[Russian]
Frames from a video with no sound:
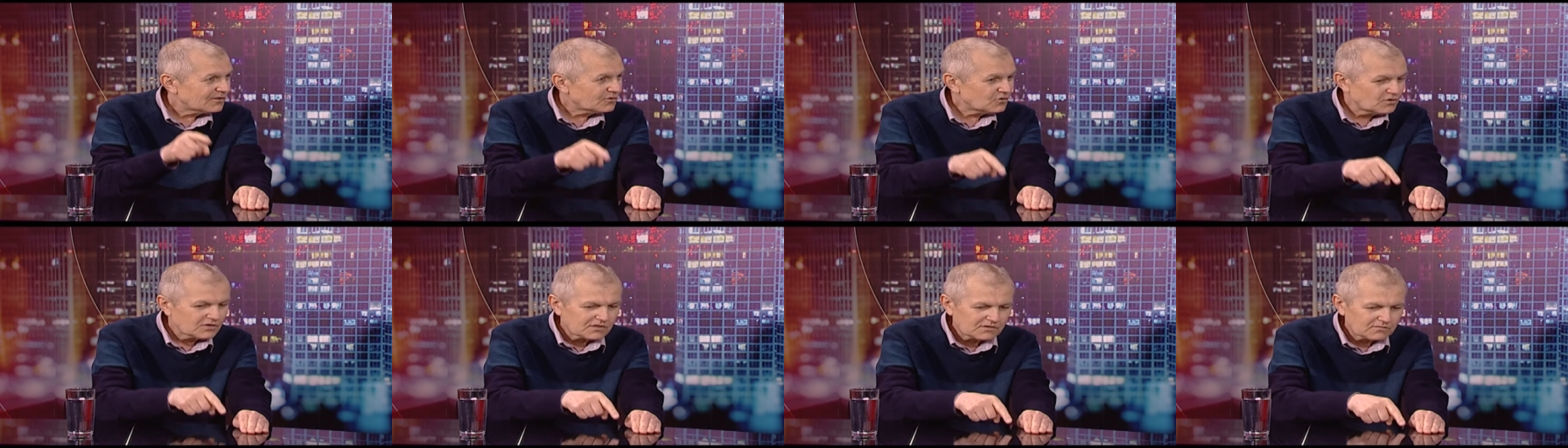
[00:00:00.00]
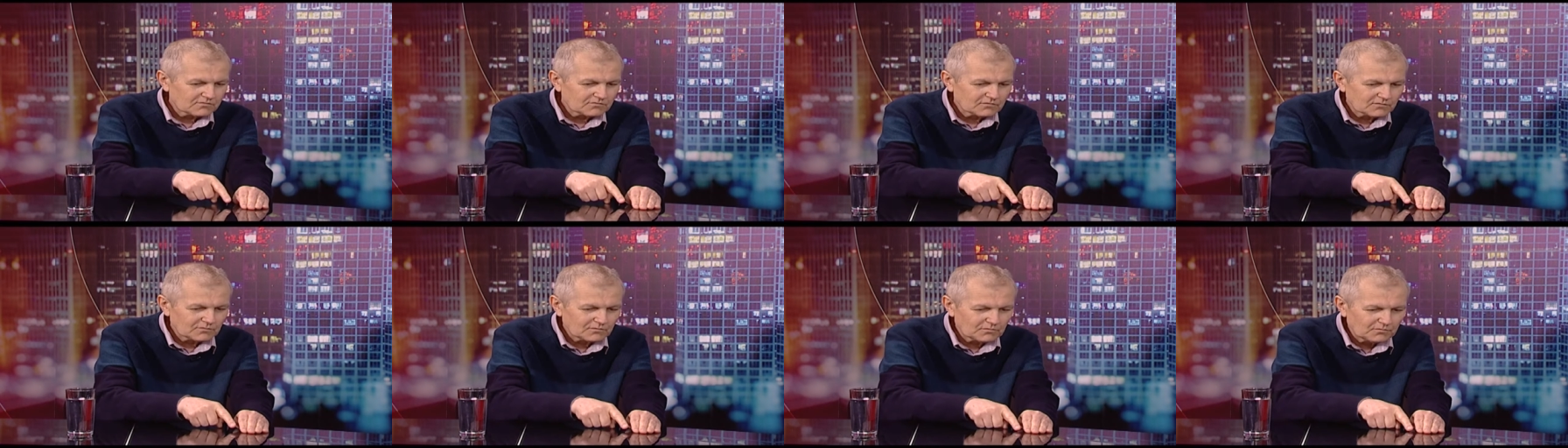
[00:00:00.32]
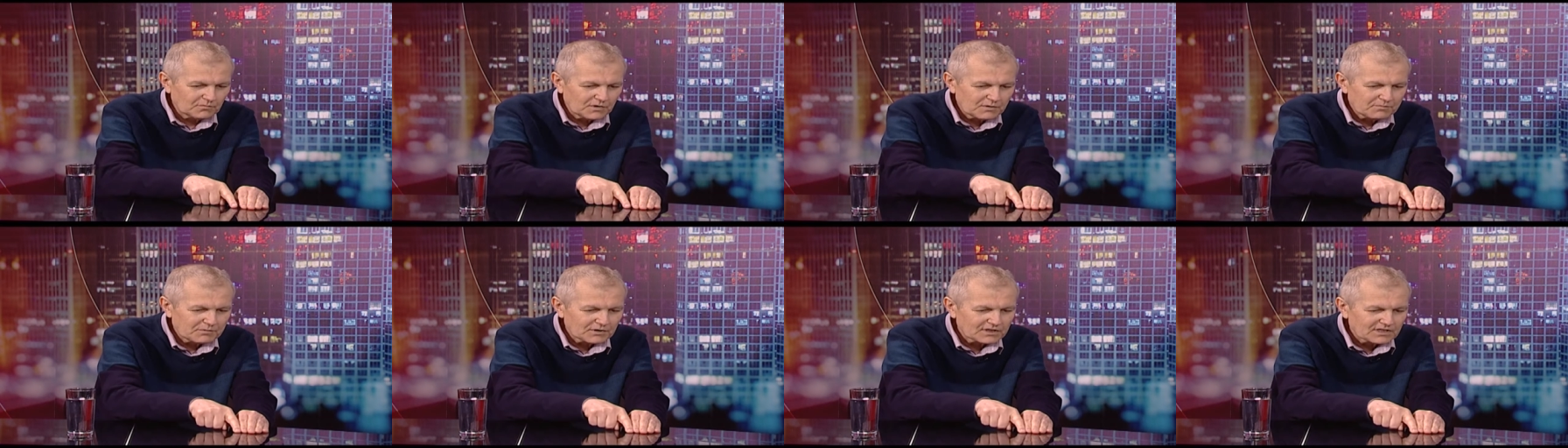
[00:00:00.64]
То есть
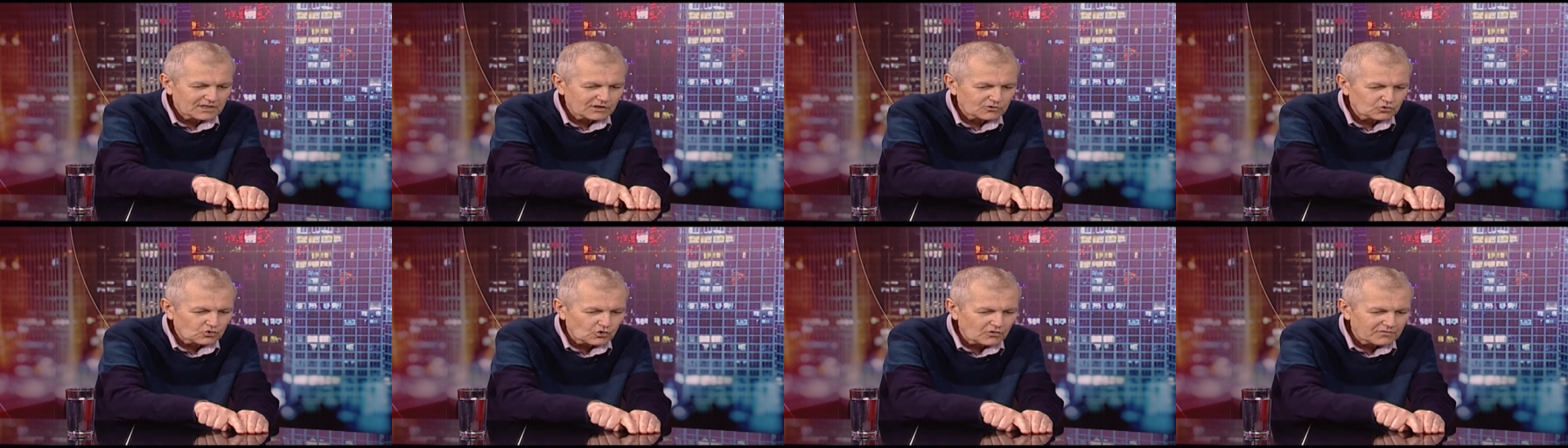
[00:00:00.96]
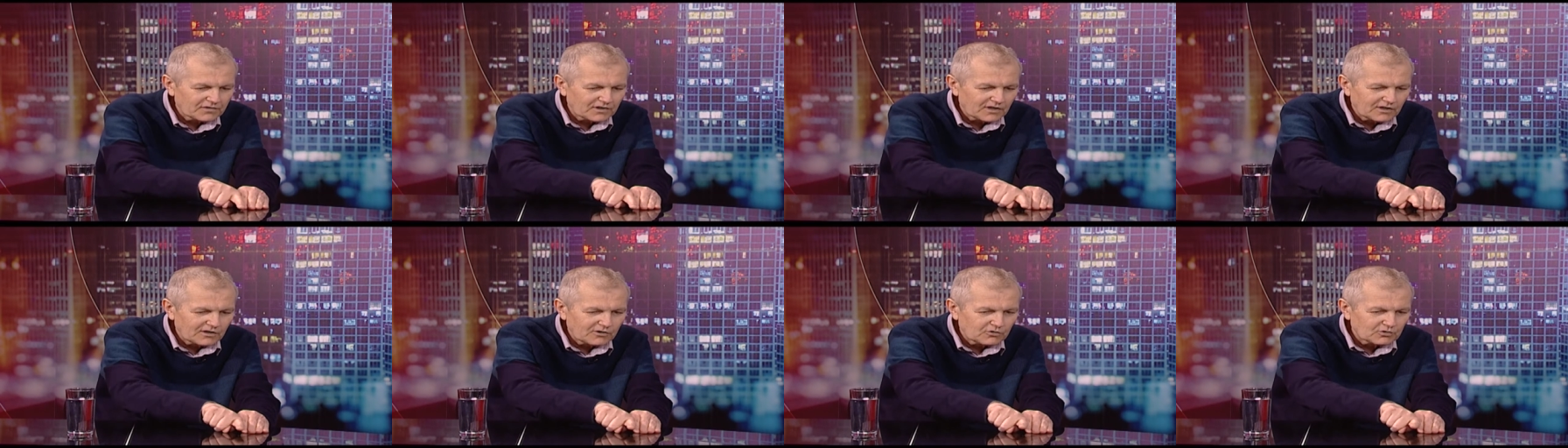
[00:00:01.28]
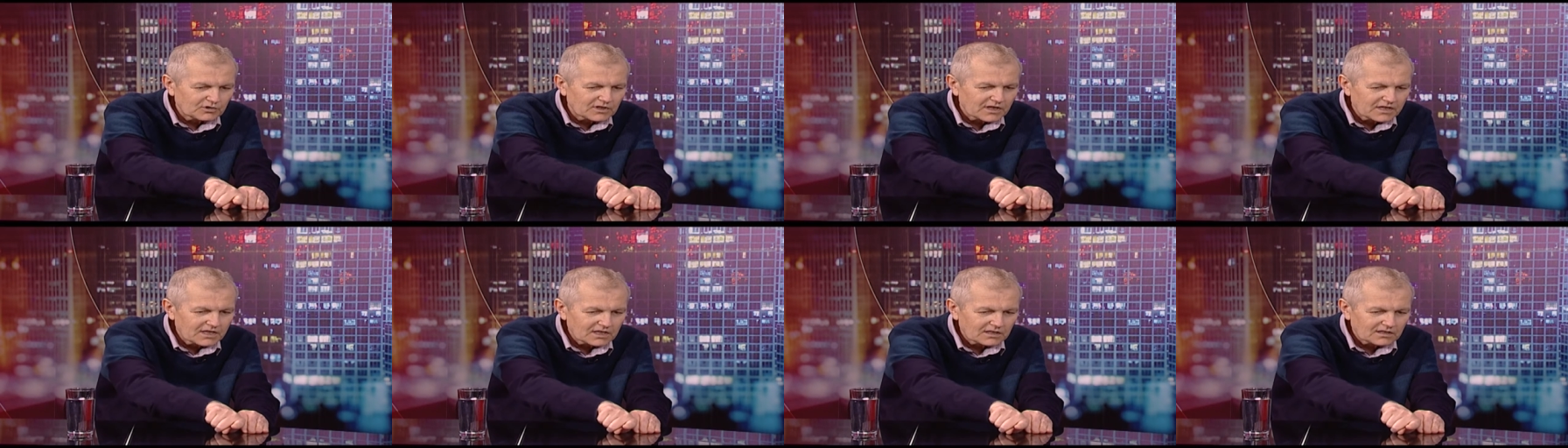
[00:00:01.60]
мы подготовили
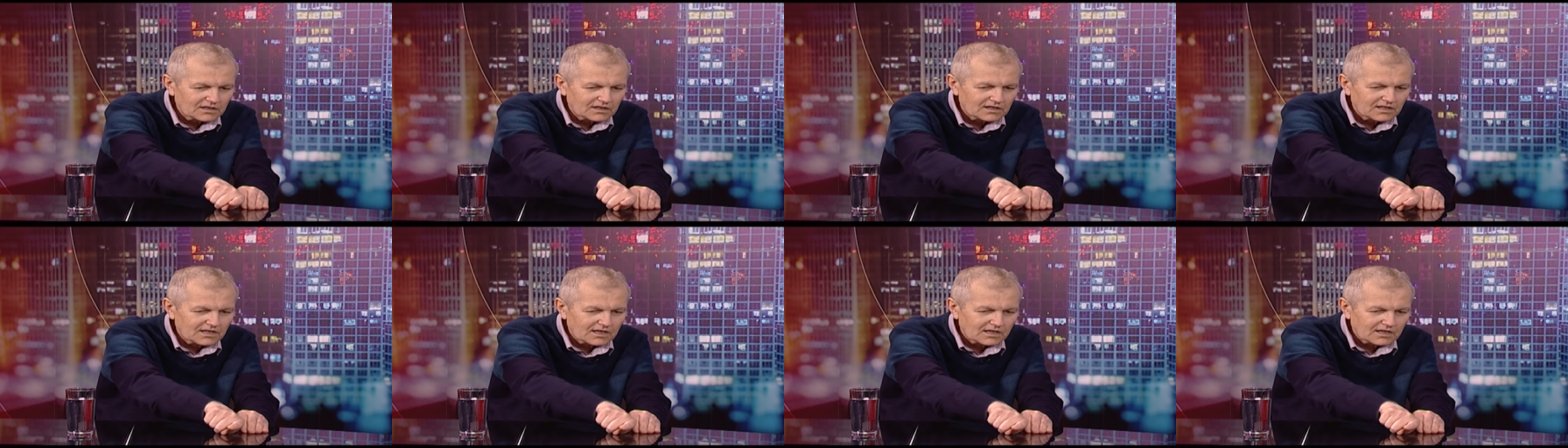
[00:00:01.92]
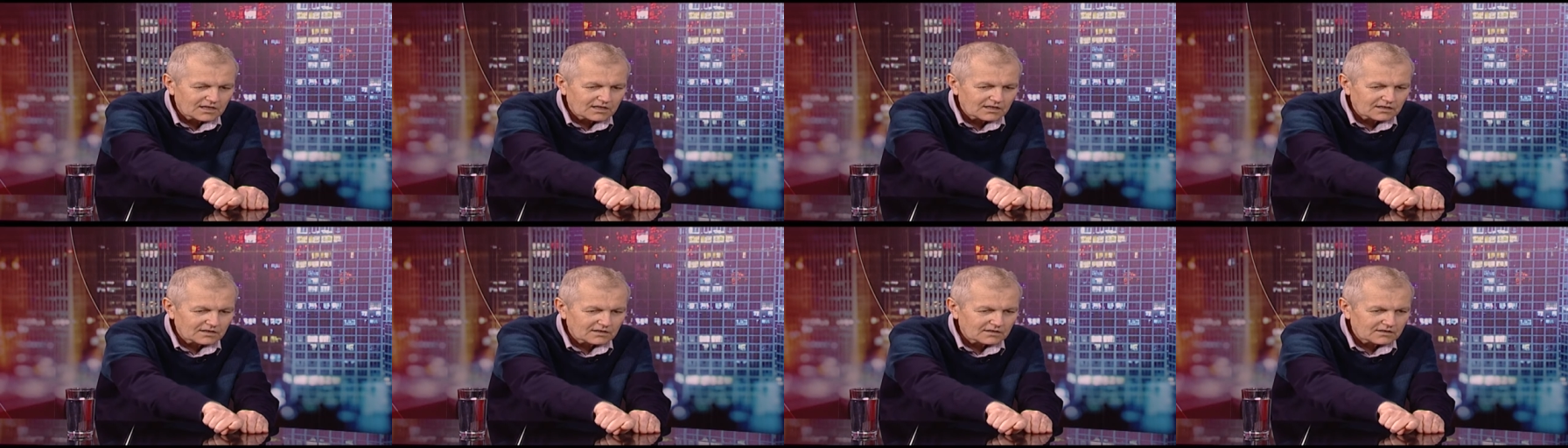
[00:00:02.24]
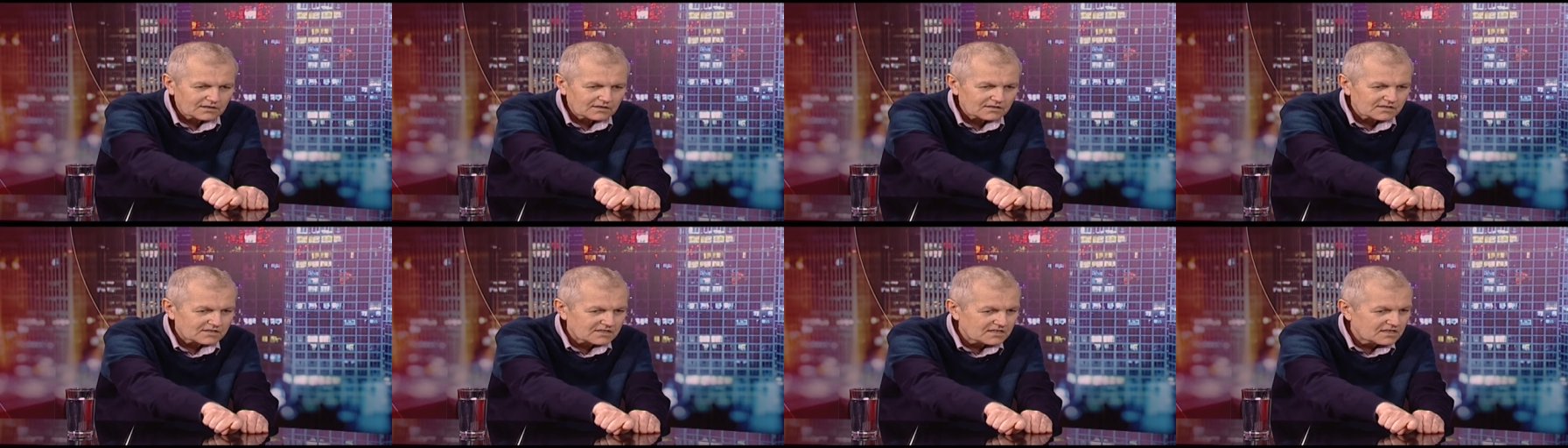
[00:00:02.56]
людоеда
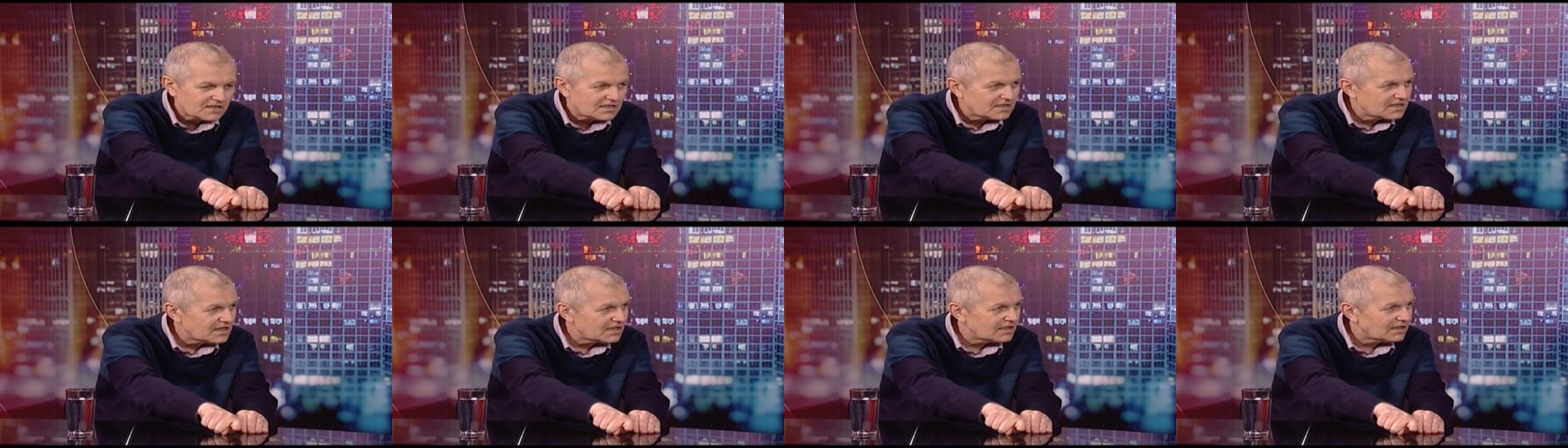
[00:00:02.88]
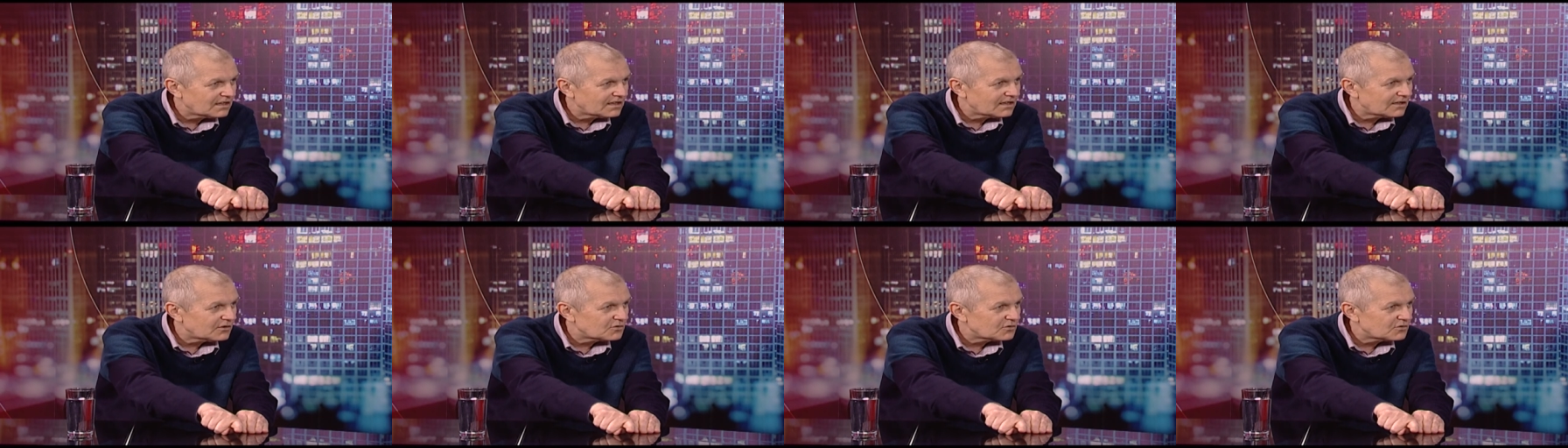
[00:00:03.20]
для съедения,